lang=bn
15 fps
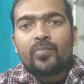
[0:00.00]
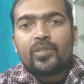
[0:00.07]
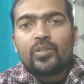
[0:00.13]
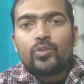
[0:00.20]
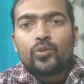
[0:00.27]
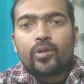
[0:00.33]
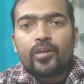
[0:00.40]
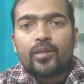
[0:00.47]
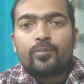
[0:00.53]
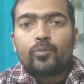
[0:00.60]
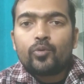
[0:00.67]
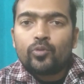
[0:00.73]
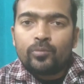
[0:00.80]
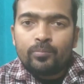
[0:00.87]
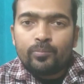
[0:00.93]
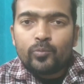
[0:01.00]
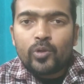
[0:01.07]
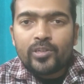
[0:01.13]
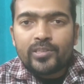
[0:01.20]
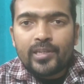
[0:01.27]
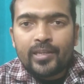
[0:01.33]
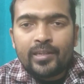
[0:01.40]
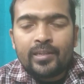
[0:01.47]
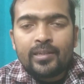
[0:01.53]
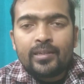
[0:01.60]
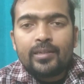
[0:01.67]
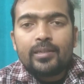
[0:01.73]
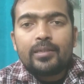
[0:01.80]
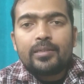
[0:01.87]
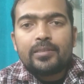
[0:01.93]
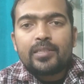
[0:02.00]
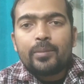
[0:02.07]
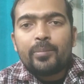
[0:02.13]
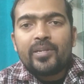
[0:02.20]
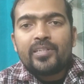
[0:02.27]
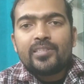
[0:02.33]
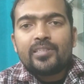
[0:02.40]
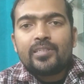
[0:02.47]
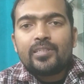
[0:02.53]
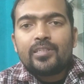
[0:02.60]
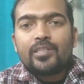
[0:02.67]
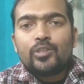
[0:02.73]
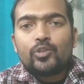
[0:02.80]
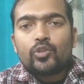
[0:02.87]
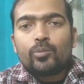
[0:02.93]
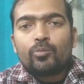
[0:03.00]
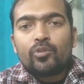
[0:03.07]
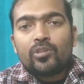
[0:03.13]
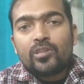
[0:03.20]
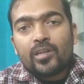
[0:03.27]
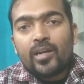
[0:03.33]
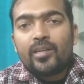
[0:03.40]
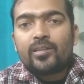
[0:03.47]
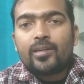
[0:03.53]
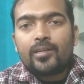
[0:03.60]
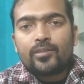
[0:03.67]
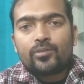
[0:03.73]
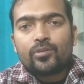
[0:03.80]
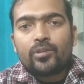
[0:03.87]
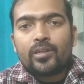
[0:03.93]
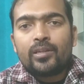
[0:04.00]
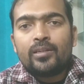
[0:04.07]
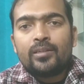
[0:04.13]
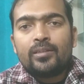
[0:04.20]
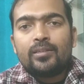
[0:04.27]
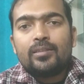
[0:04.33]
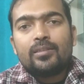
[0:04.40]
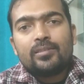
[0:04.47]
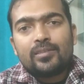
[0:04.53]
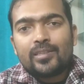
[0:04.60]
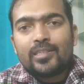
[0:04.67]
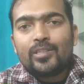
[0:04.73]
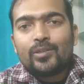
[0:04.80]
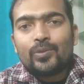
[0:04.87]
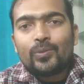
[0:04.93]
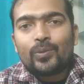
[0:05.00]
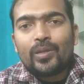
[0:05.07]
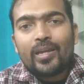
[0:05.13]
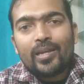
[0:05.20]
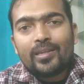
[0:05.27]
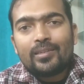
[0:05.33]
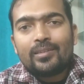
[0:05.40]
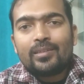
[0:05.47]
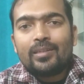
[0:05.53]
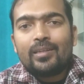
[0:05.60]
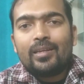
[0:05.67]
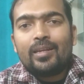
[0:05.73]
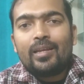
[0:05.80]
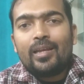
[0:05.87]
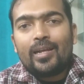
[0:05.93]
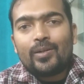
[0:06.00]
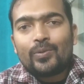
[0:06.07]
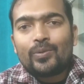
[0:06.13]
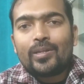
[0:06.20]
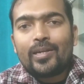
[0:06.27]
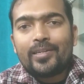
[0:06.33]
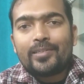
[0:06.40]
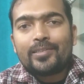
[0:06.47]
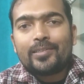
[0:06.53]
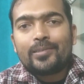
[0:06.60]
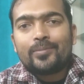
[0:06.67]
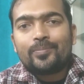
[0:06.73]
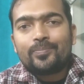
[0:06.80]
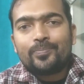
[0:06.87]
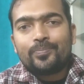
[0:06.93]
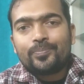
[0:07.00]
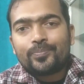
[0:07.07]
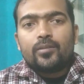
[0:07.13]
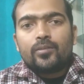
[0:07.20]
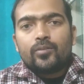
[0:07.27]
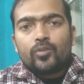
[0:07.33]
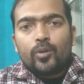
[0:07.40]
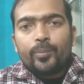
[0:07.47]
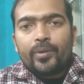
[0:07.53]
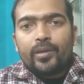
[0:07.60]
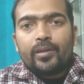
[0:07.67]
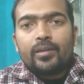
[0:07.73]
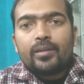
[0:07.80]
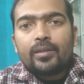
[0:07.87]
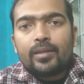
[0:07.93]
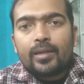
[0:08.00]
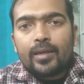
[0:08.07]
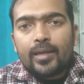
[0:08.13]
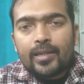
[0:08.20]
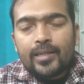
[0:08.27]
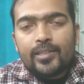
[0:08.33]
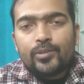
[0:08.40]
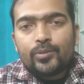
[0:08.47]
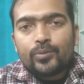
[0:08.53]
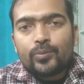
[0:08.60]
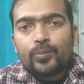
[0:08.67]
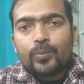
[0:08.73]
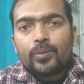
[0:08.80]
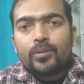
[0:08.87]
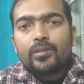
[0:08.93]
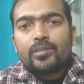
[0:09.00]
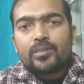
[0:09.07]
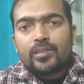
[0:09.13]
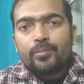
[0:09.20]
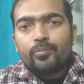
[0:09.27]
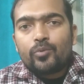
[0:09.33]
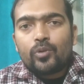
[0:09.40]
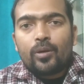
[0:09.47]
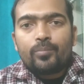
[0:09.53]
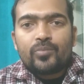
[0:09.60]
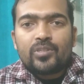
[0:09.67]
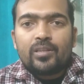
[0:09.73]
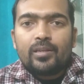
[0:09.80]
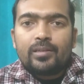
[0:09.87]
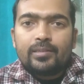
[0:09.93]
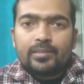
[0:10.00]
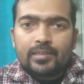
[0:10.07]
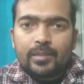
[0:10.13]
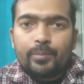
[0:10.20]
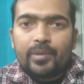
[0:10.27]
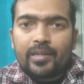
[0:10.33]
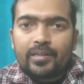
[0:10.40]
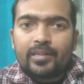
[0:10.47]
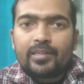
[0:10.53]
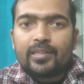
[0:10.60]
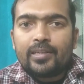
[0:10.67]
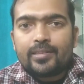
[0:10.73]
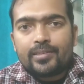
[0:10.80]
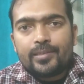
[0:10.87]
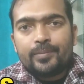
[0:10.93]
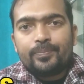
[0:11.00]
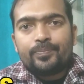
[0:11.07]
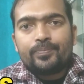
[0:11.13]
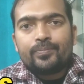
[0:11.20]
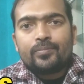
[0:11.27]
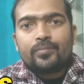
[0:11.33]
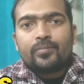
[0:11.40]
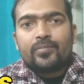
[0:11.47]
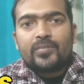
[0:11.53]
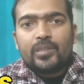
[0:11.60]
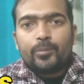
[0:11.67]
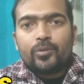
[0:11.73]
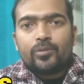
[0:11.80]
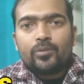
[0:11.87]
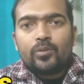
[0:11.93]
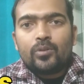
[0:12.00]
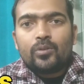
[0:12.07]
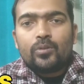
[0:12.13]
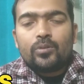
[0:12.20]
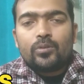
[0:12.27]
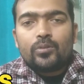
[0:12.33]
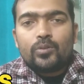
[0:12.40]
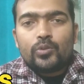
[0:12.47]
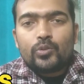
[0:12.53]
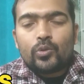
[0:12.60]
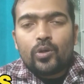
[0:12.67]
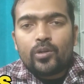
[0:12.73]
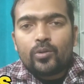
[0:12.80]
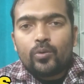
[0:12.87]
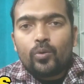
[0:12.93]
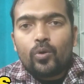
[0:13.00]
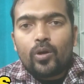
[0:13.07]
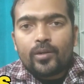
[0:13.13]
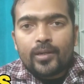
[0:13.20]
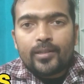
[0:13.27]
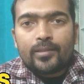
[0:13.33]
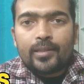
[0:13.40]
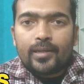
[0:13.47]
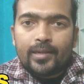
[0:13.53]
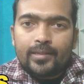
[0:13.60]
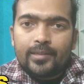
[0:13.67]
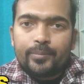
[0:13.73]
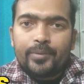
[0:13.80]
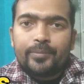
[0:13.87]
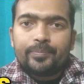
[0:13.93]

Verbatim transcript: জ্বরের প্রথম পর্যায়ে যে মেডিসিনটি চমৎকার কাজ করে সেটি হলো এই অ্যাকোনাইট তবে এর কিছু সিমটমস সিমিলারিটি আছে যেমন জ্বর হঠাৎ দেখা দেবে